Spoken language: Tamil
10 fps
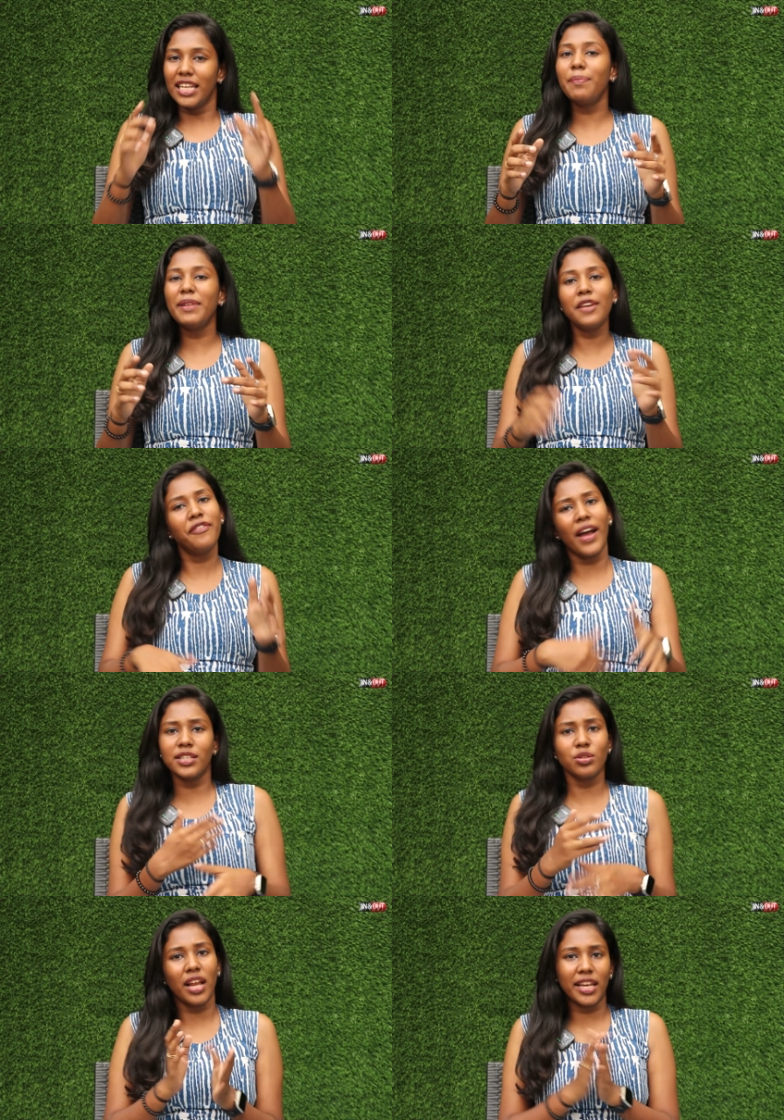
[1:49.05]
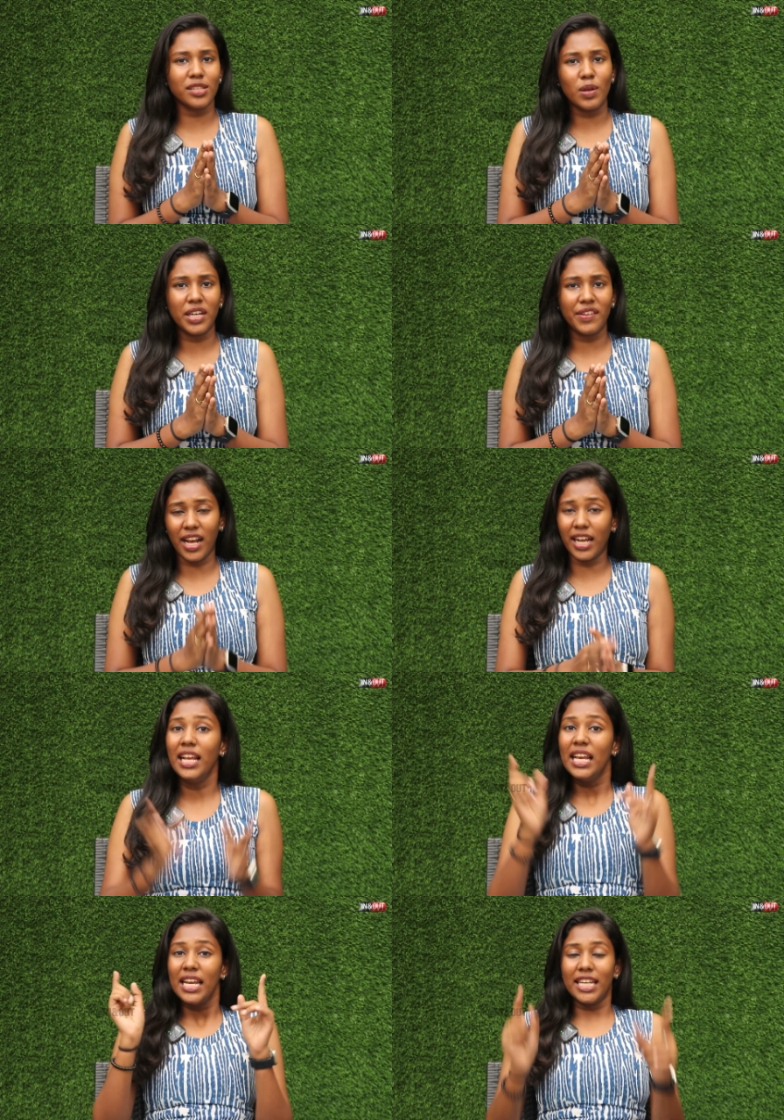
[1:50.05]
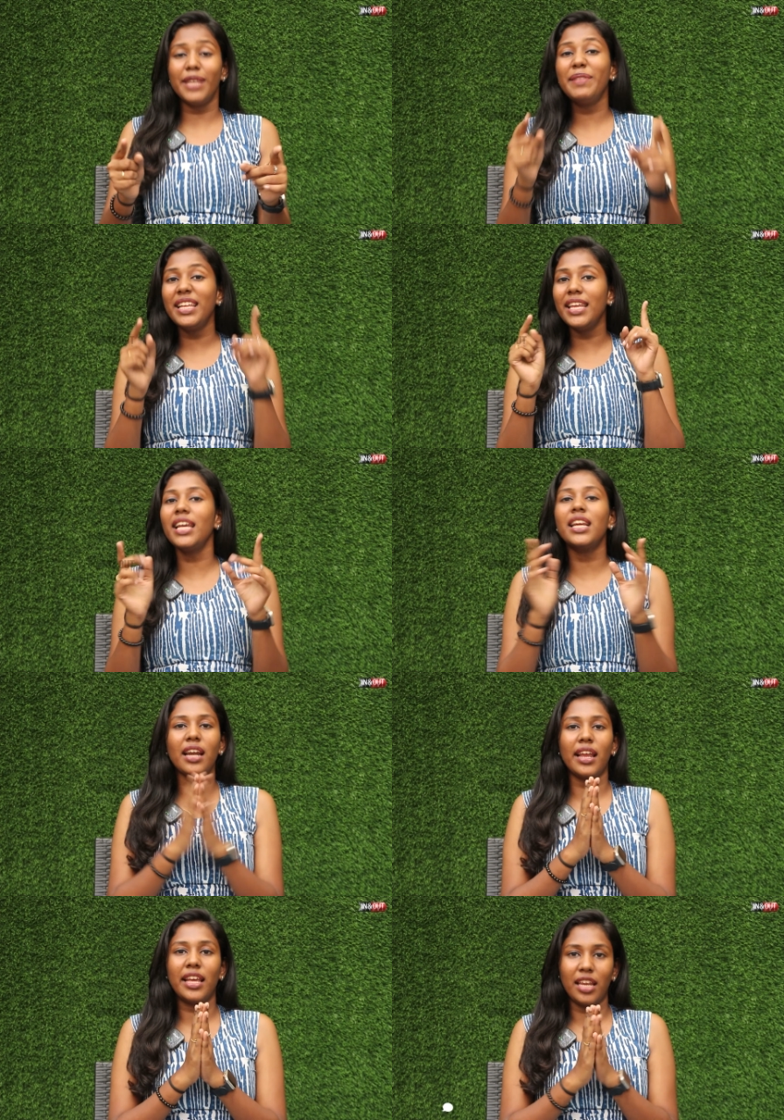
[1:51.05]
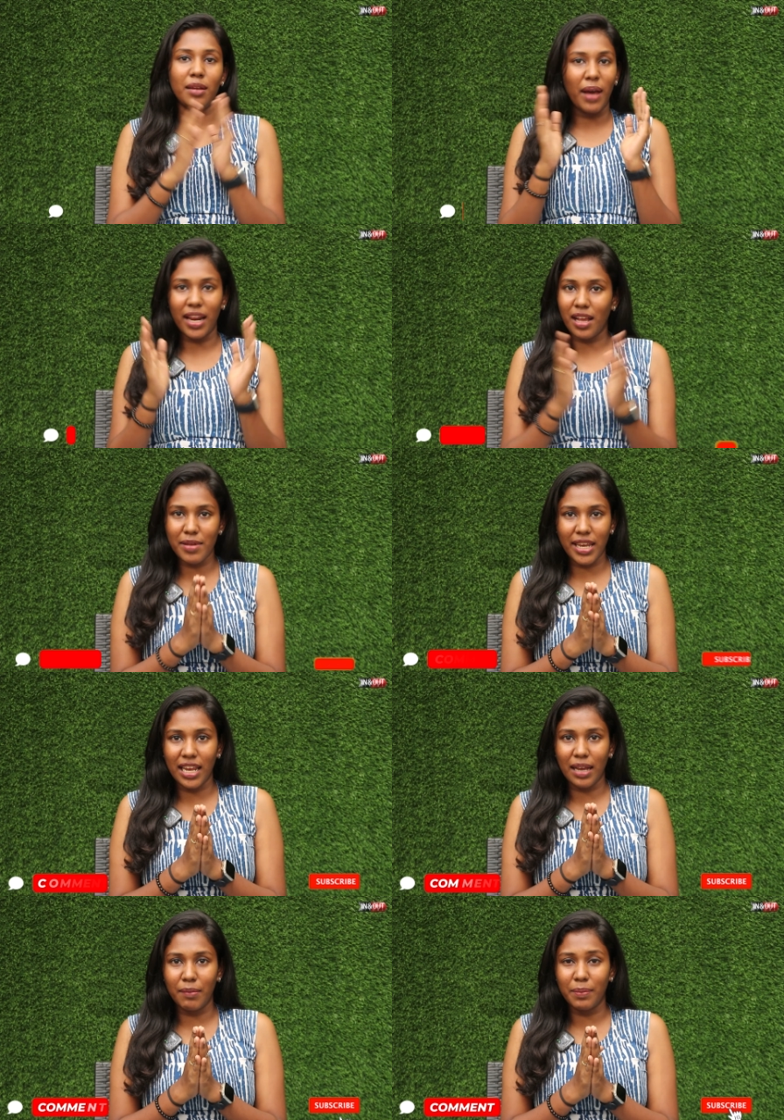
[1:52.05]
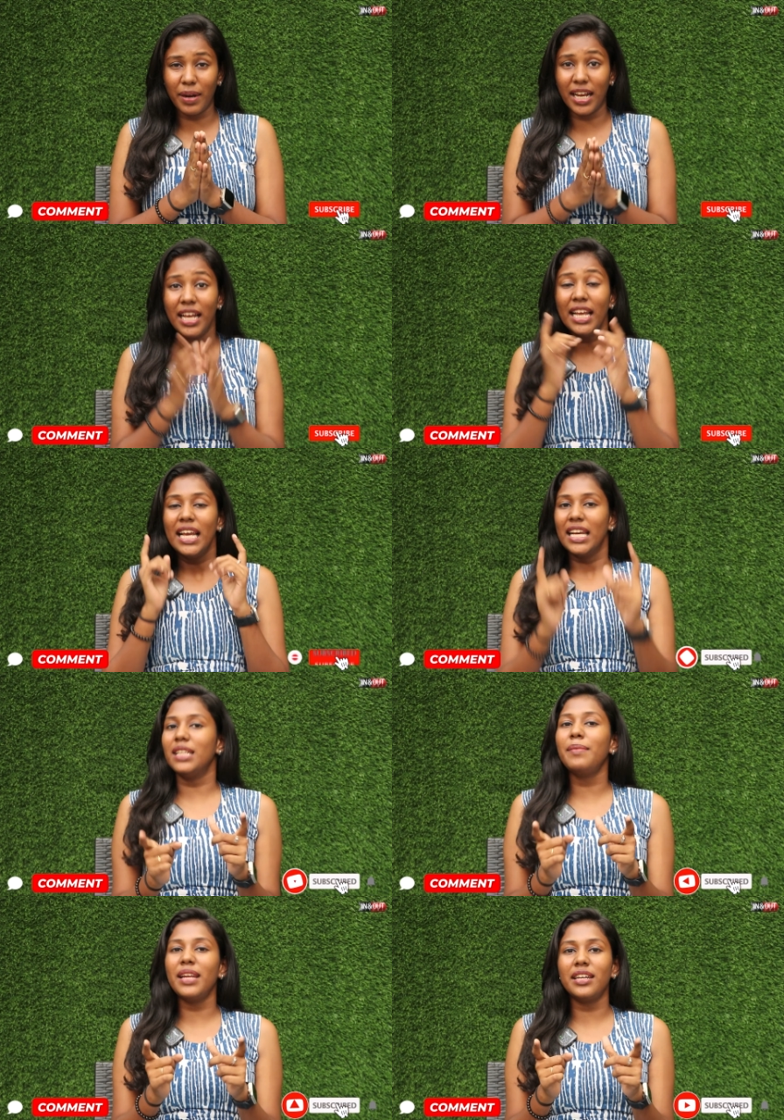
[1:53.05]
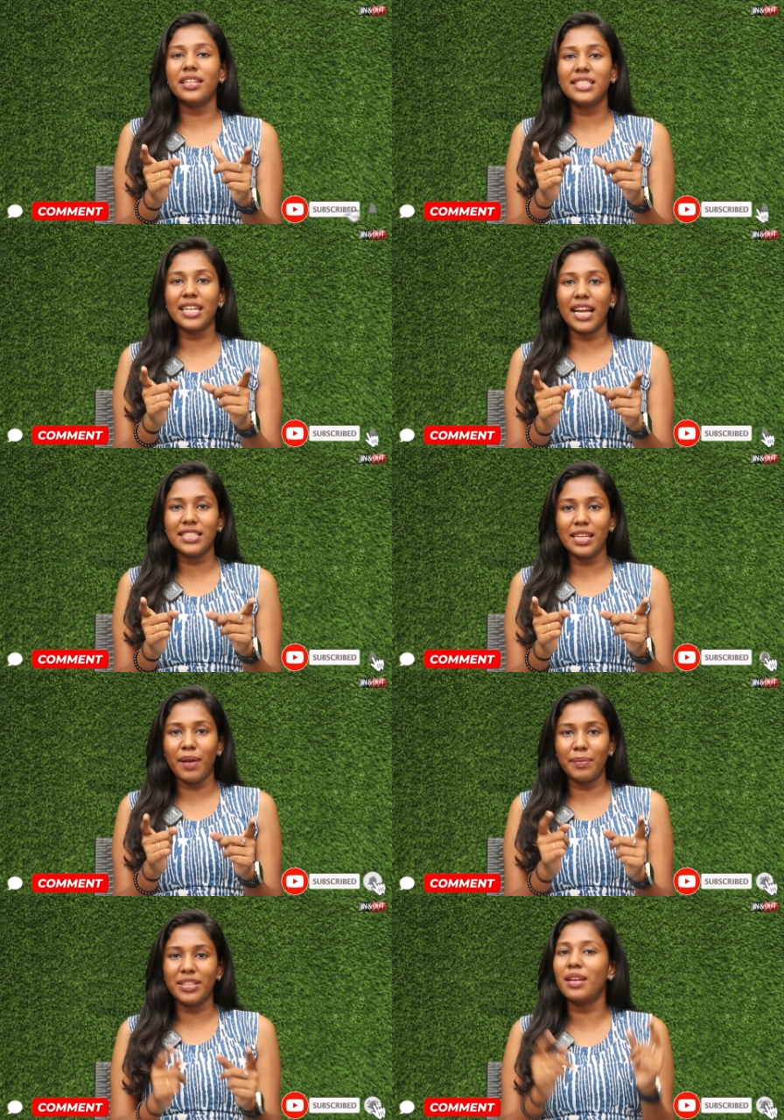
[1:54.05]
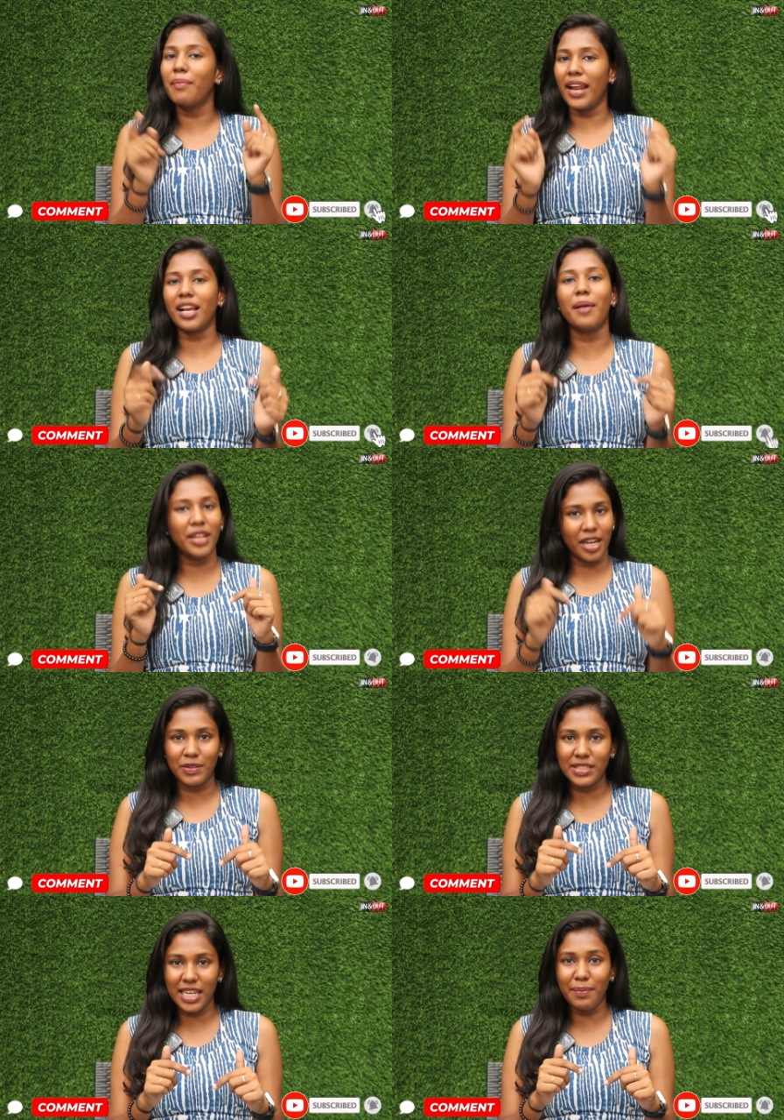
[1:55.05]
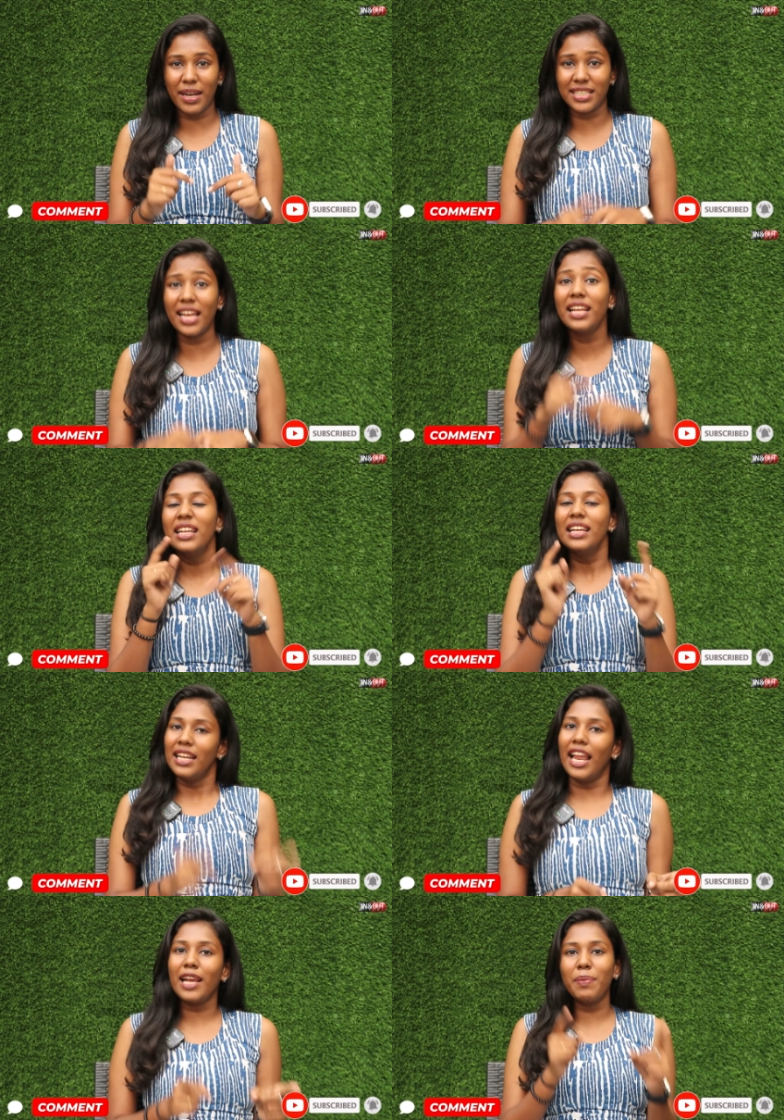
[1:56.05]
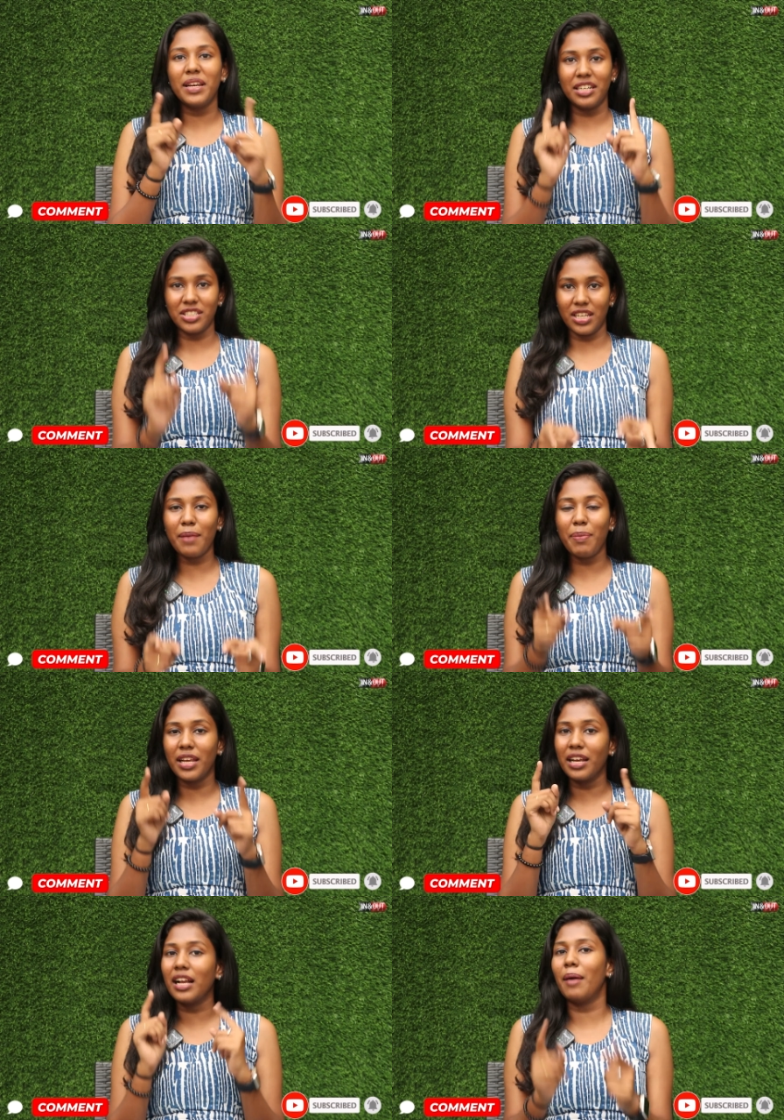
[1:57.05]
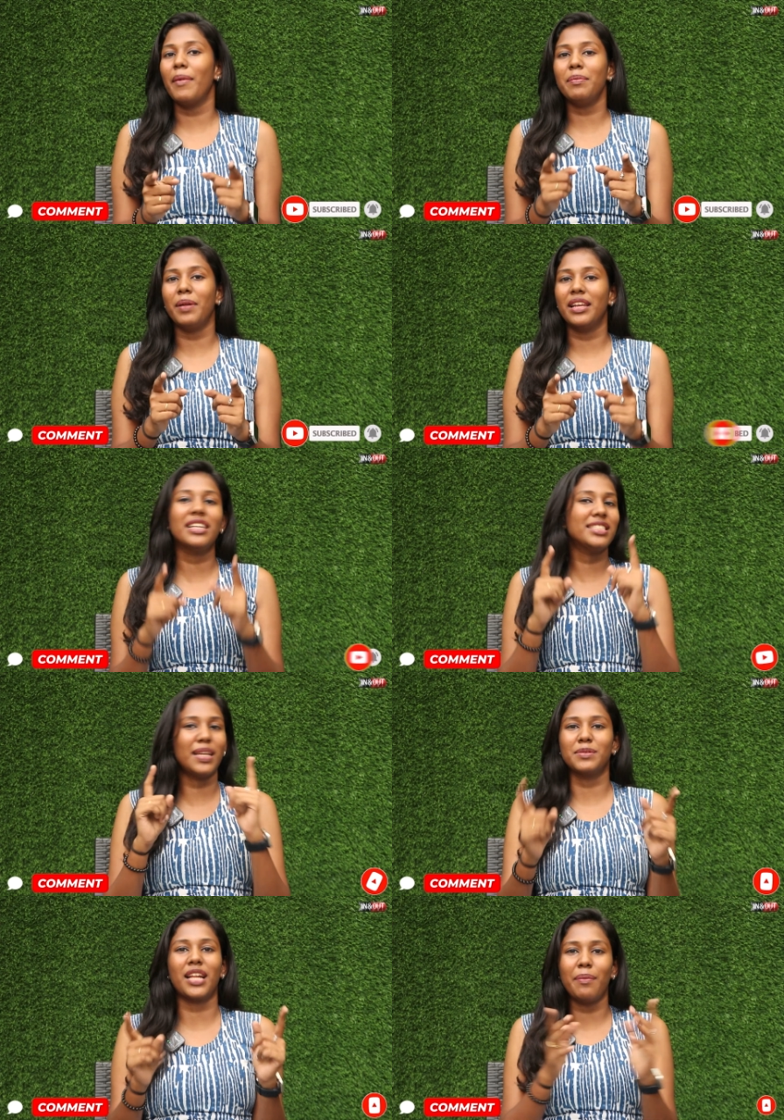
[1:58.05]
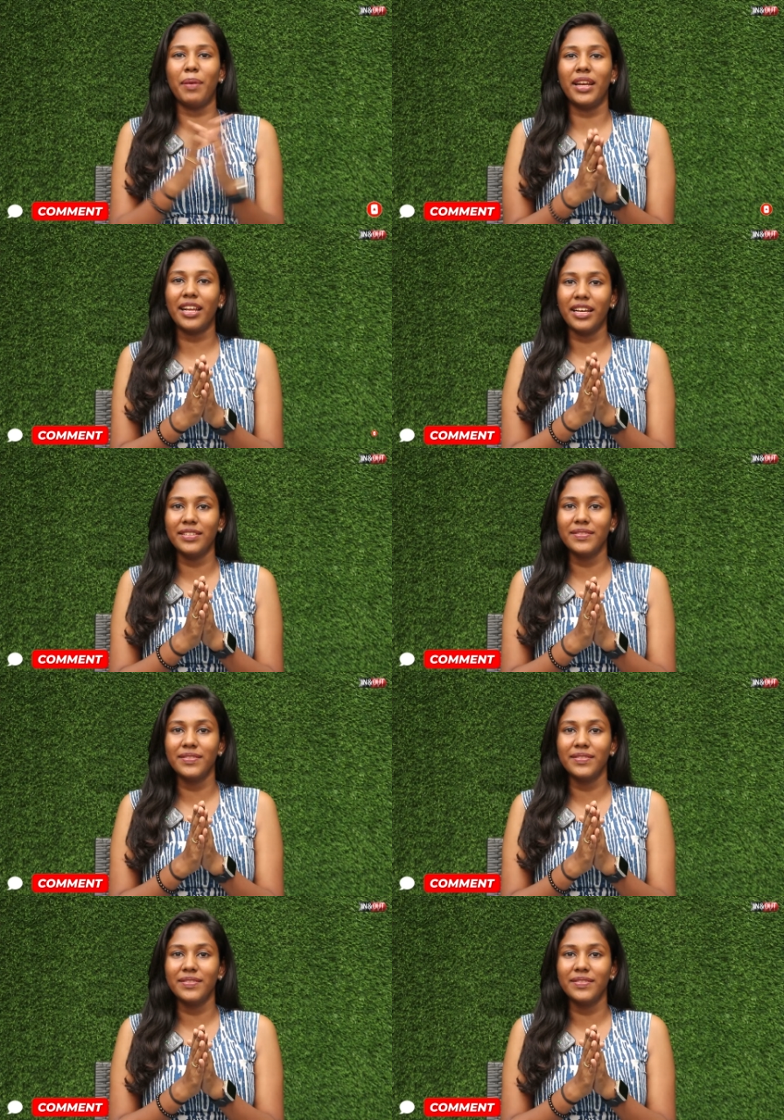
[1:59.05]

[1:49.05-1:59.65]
இதை பத்தி ஃபேன்ஸும் நிறைய சொல்லிட்டு வராங்க இதை பத்தி நீங்க என்ன நினைக்கிறீங்கன்னு மறக்காம கீழே கமெண்ட் பண்ணுங்க இந்த மாதிரி இன்ட்ரெஸ்டிங்கான சினிமா அப்படி மறக்காம சினிமா சார் லைக் பண்ணுங்க ஷேர் பண்ணுங்க கமெண்ட் பண்ணுங்க சப்ஸ்கிரைப் பண்ணிடுங்க